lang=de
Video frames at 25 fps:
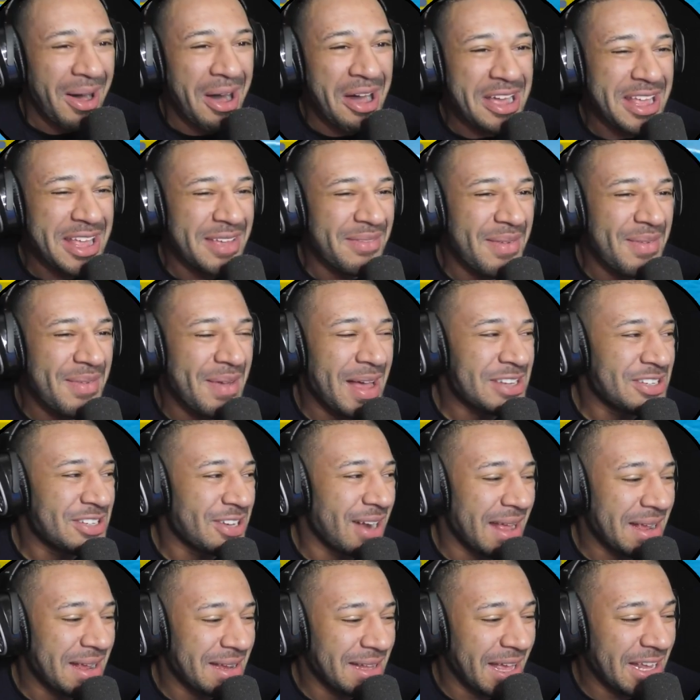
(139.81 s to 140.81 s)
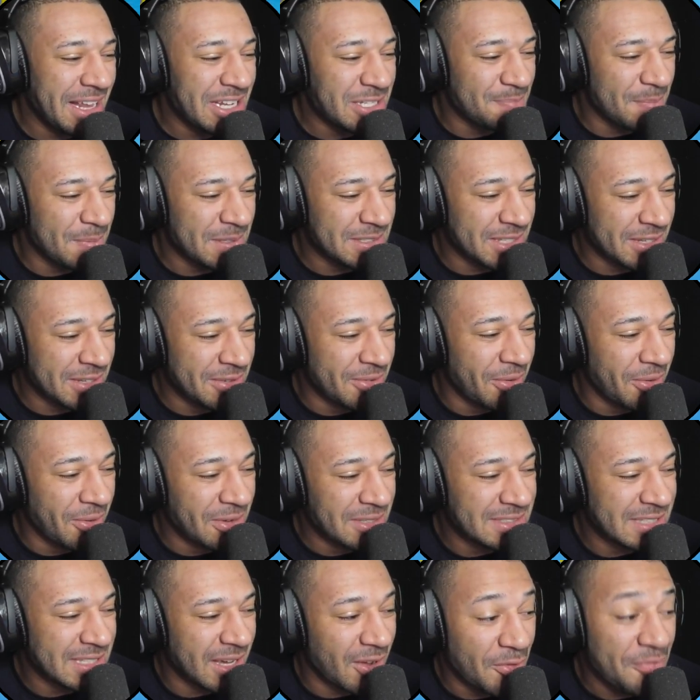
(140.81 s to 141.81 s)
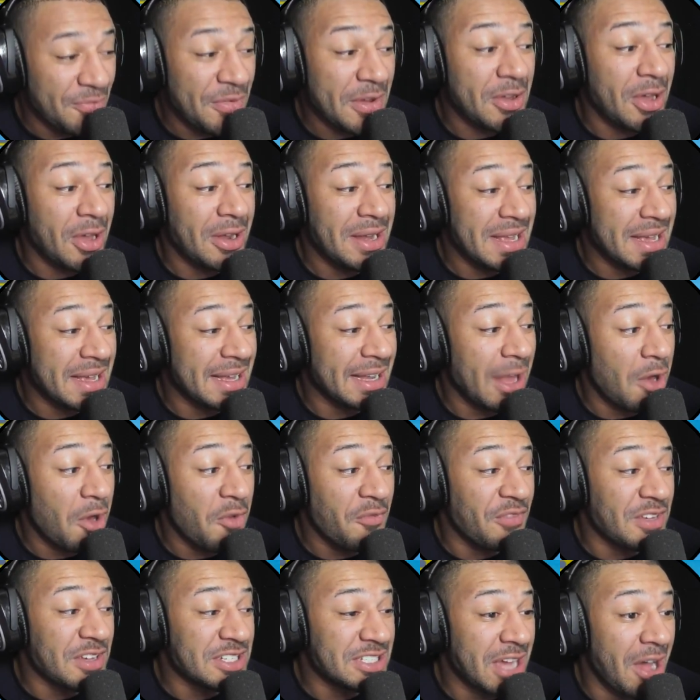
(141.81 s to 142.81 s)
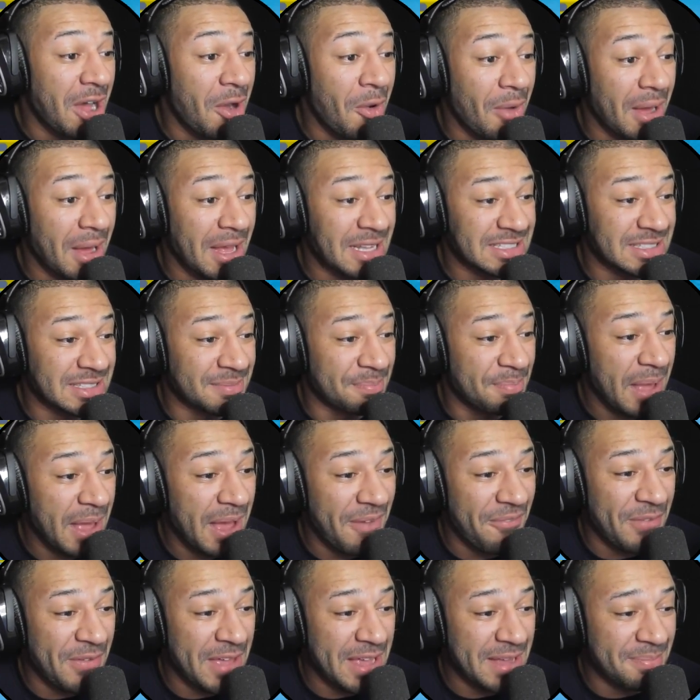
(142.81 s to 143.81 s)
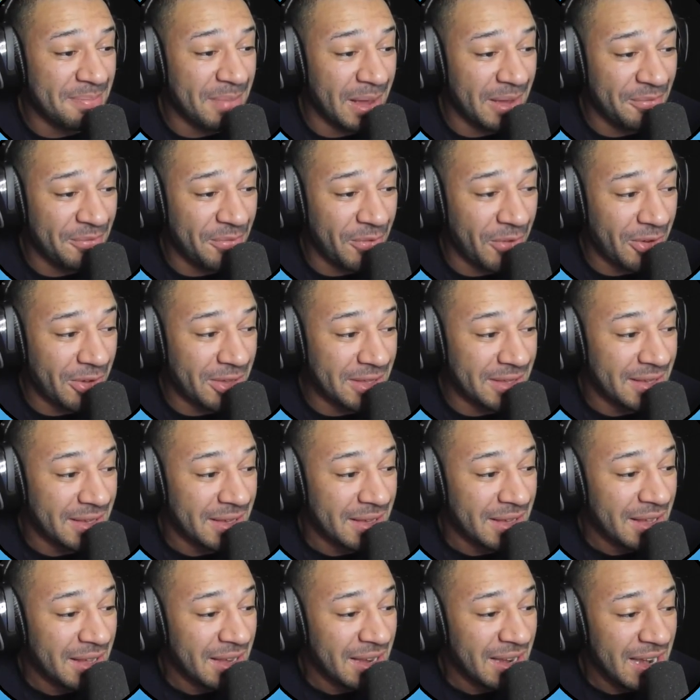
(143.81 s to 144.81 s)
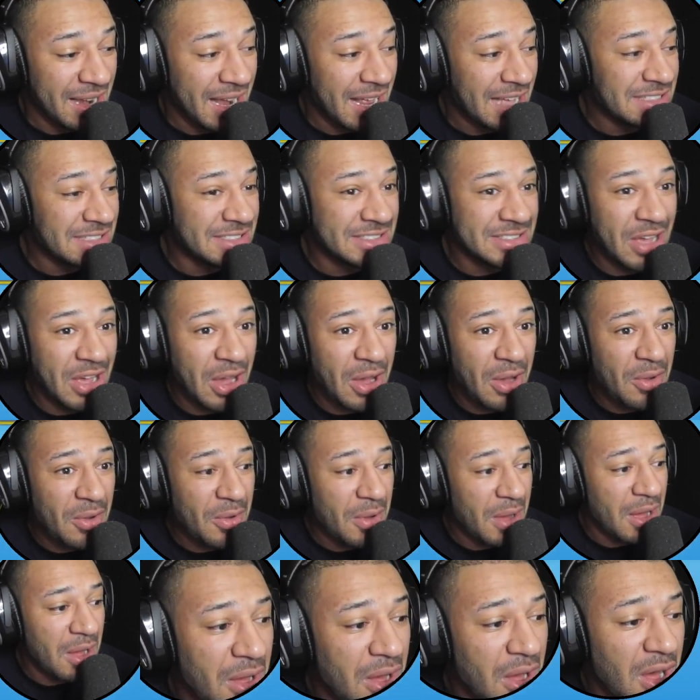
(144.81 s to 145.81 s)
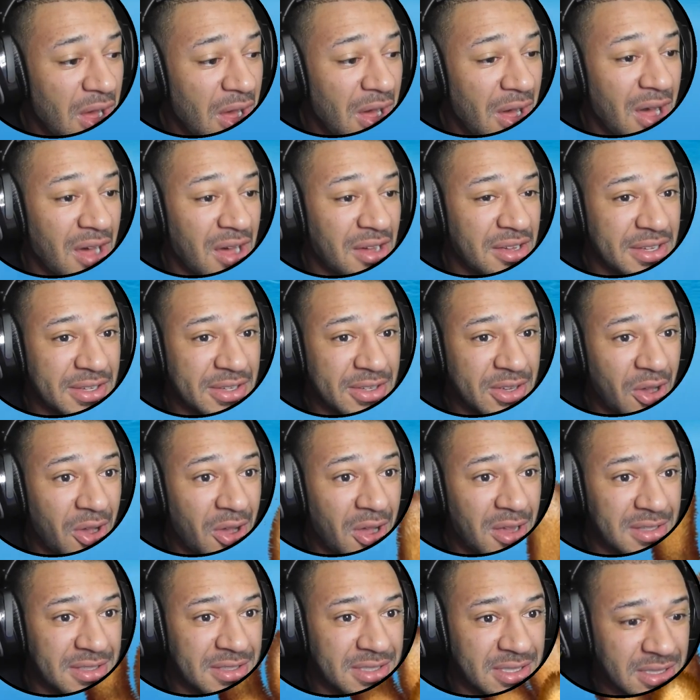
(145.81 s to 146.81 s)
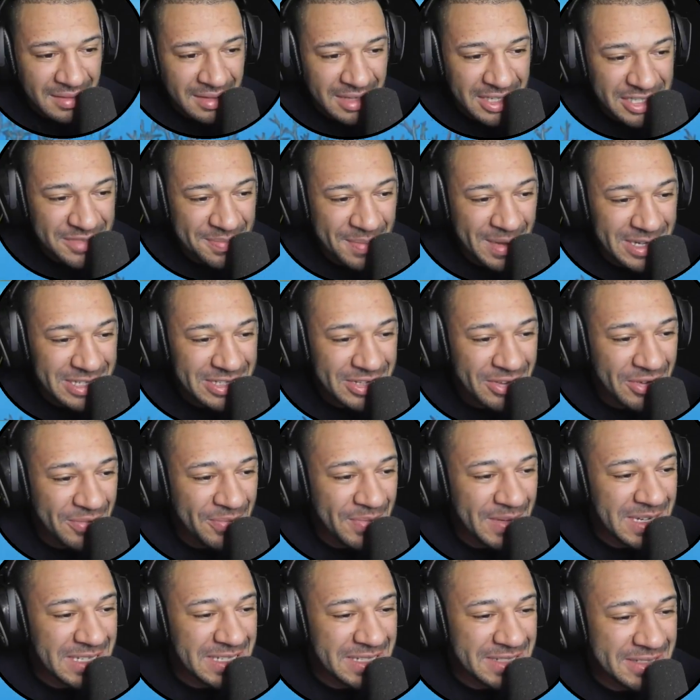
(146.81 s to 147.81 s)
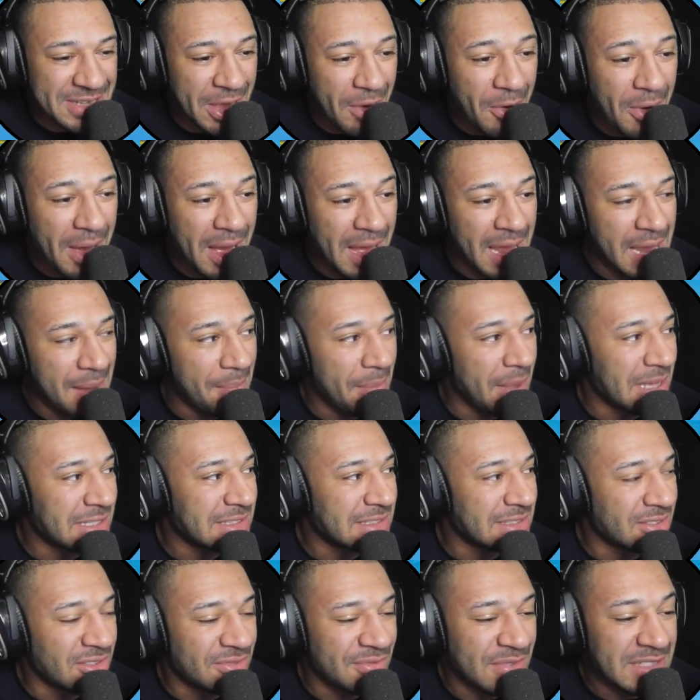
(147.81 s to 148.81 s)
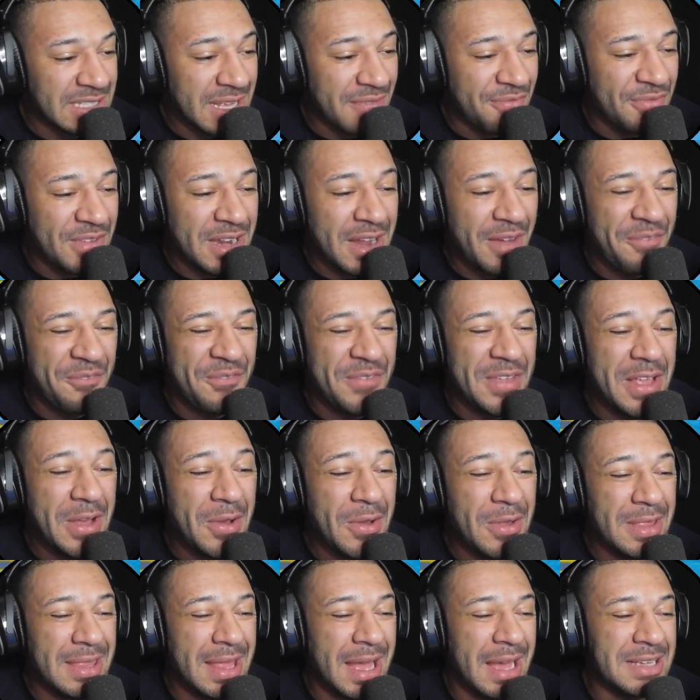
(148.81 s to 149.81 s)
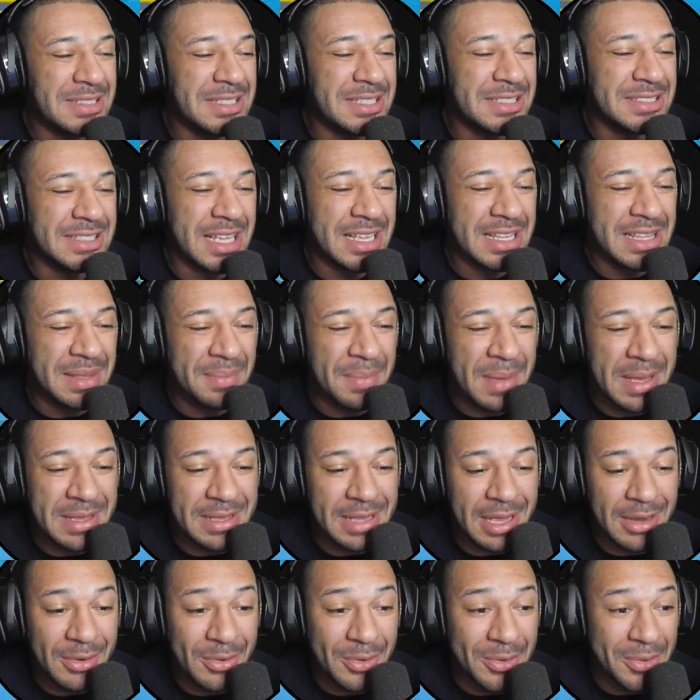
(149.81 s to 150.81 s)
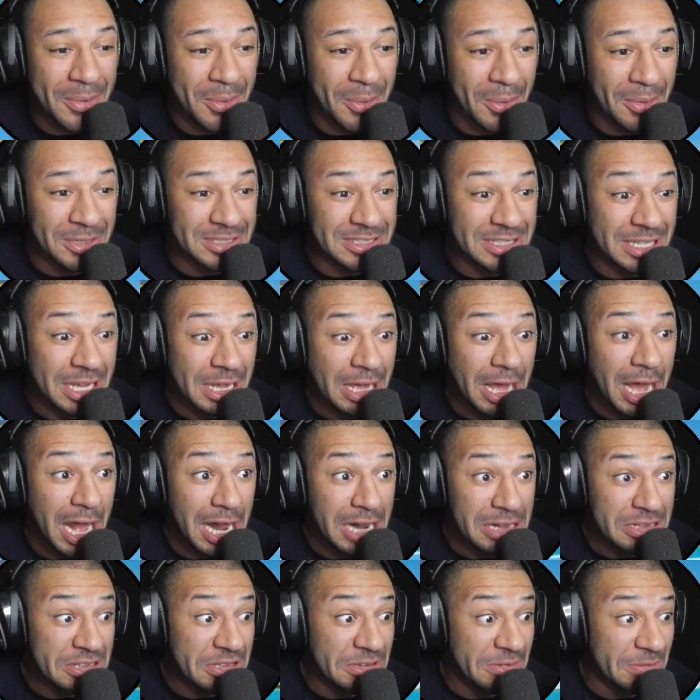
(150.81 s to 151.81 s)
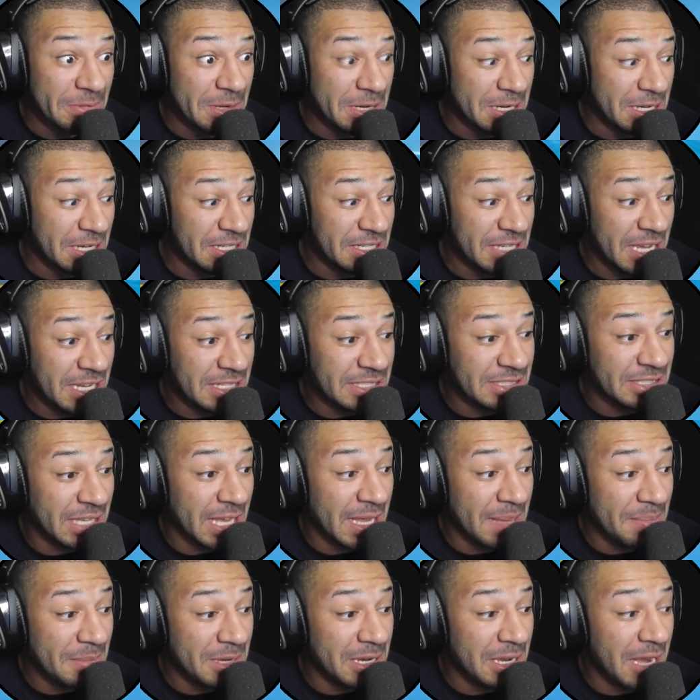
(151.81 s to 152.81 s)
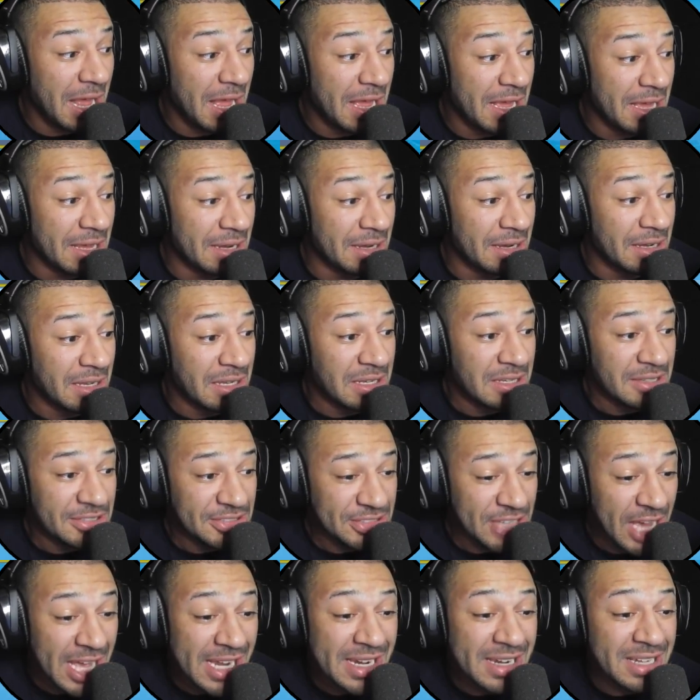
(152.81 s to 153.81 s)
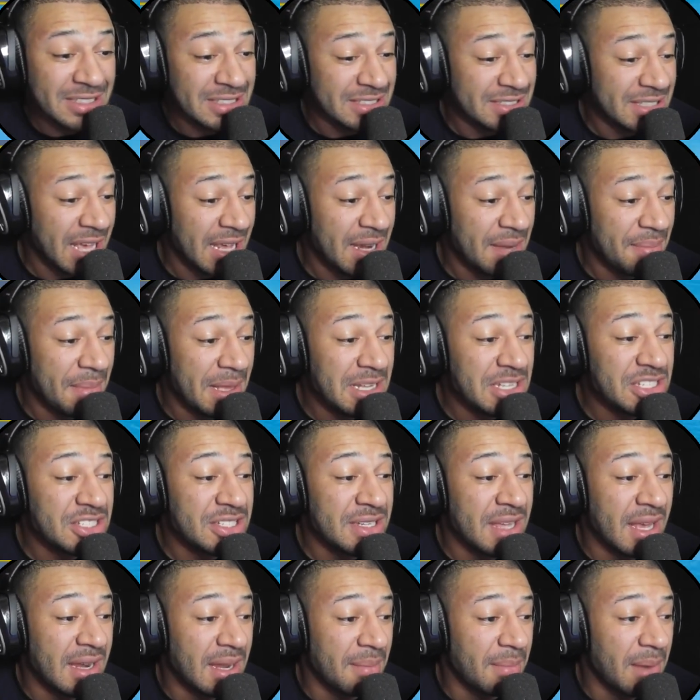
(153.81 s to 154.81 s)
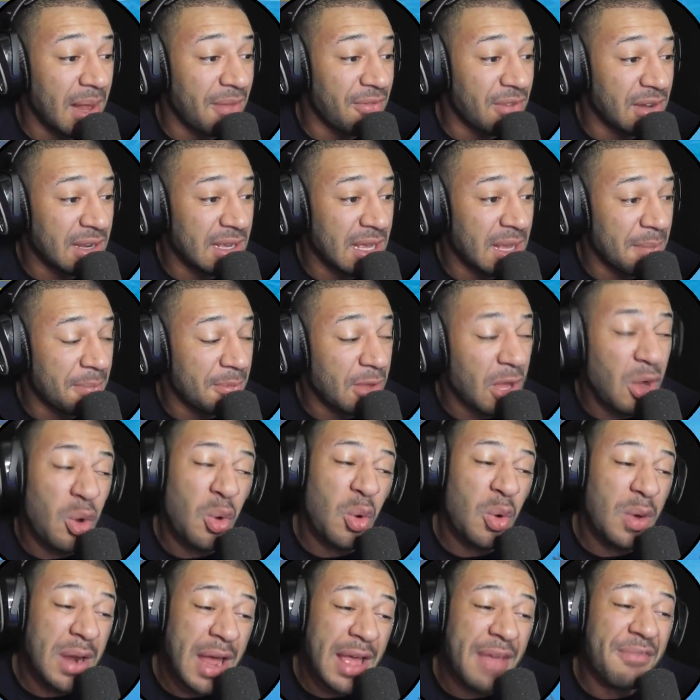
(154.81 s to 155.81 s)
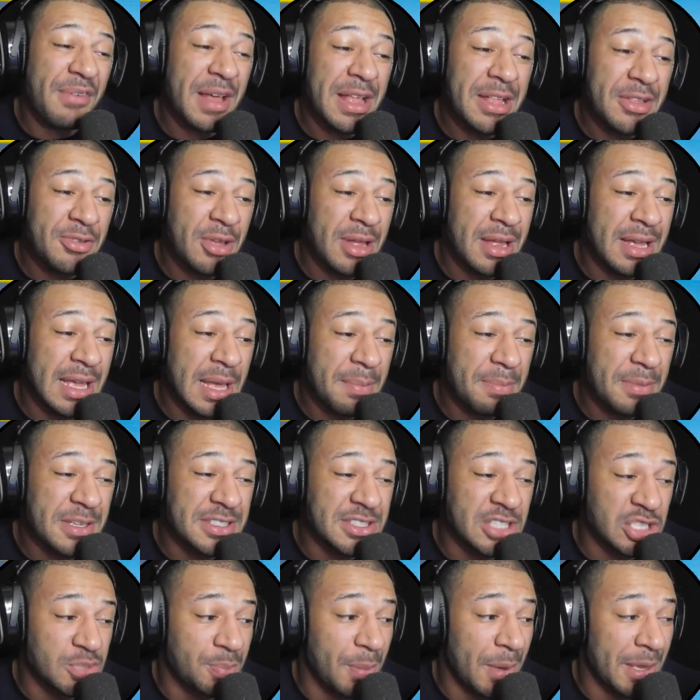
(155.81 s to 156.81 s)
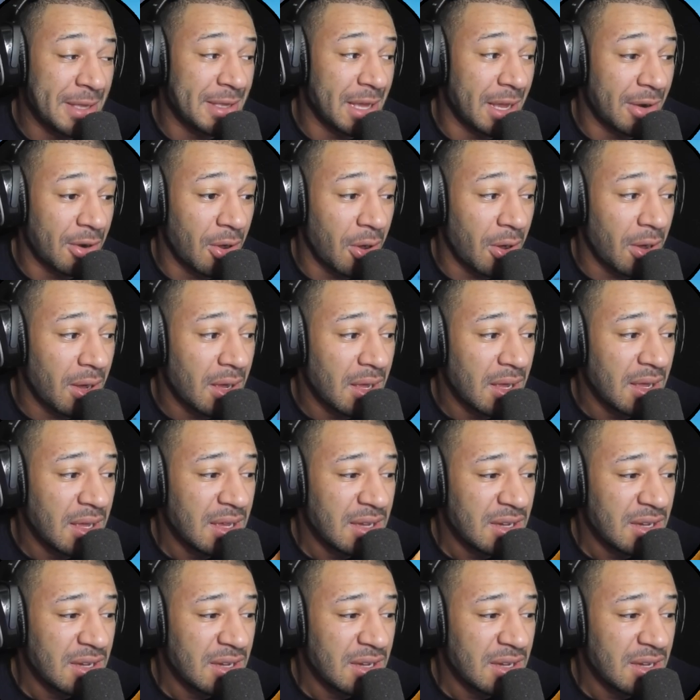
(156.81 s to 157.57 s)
okay, wir werden schon ein kleines bisschen größer. Und wir können die Clownfische auch essen. Perfekt, mein Freund. Let's go. Oh Gott. Ich möchte irgendwie diesen Taucherhelm essen. Und wir sind wieder 34 Zentimeter nur groß. Also wirklich extrem klein. Schade, dass es keine Menschen hier in dem Level gibt. Oder eventuell gibt es die später noch.